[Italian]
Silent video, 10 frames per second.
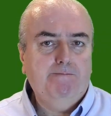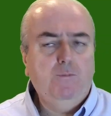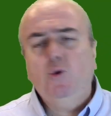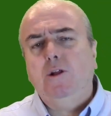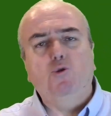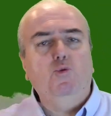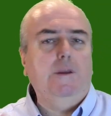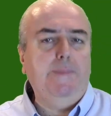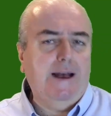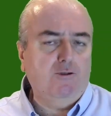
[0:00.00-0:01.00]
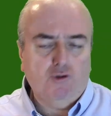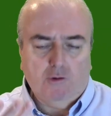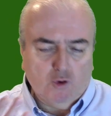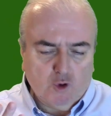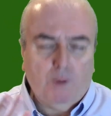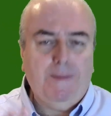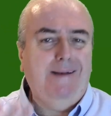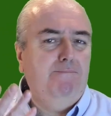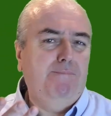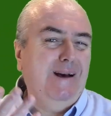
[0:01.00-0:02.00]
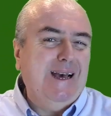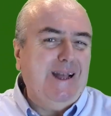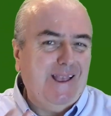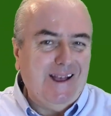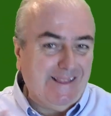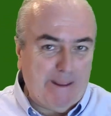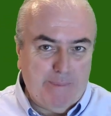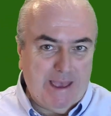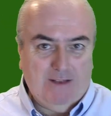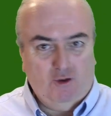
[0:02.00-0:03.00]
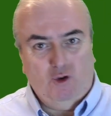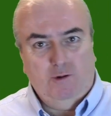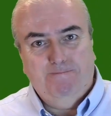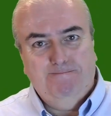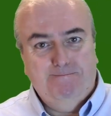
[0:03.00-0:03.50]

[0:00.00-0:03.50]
Non a tutti piacciono, lo so, ma magari a te piacciono.